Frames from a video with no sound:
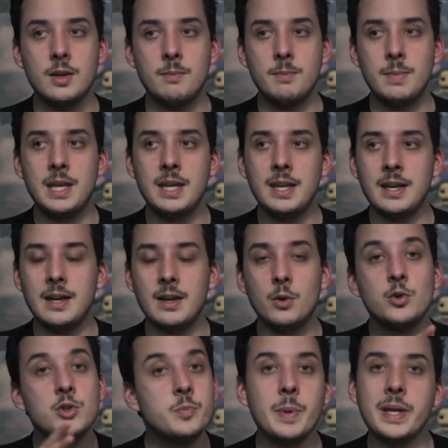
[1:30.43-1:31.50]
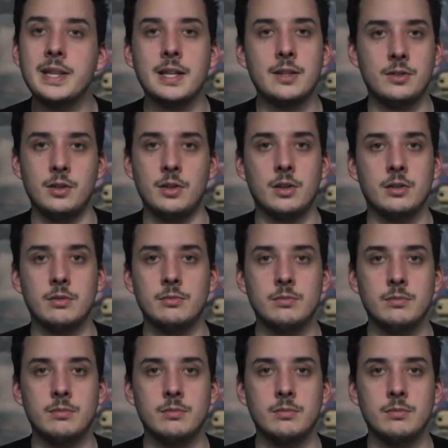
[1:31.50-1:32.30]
mais au spectateur